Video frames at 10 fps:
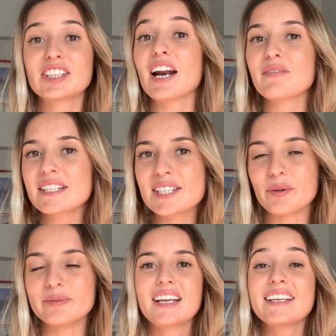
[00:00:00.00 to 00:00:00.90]
de
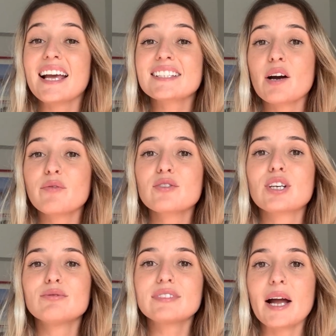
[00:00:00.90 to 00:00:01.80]
gravação. E essa é a
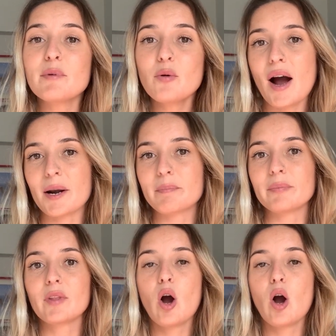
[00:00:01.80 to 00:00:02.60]
função Time Warp.